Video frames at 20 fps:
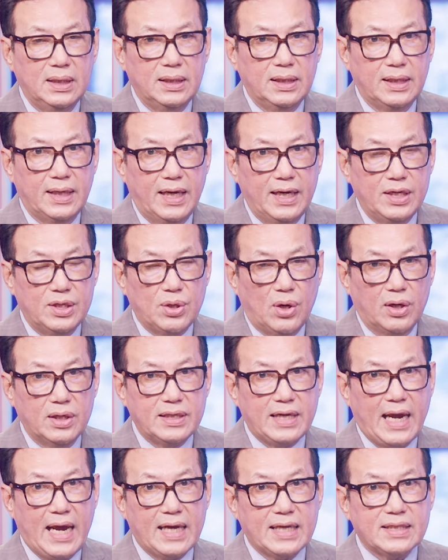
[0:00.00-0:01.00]
Thì đây rõ
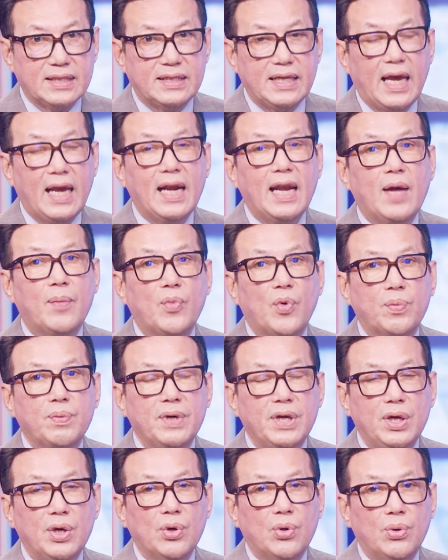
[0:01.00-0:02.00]
ràng sẽ là một
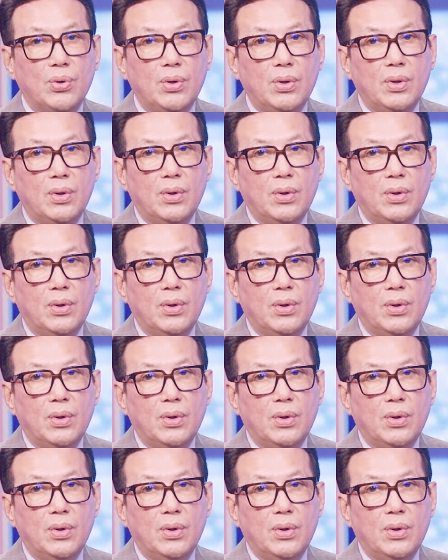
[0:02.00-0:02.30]
điều